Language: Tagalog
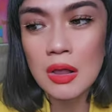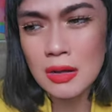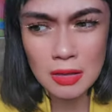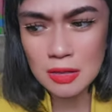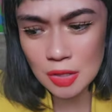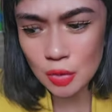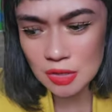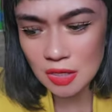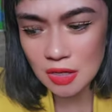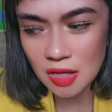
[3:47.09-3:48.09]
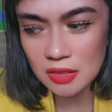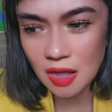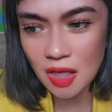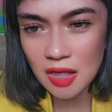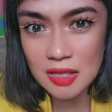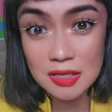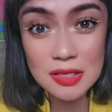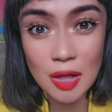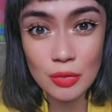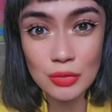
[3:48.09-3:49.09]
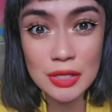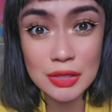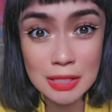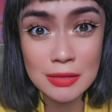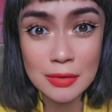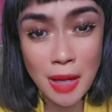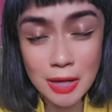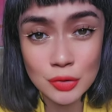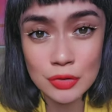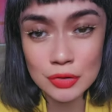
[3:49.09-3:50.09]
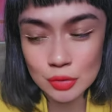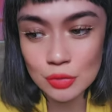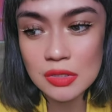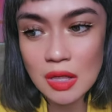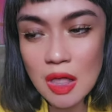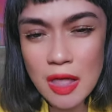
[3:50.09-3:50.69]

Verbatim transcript: Nakikita ko talaga and nakakainis how they treat the bags or the shoes.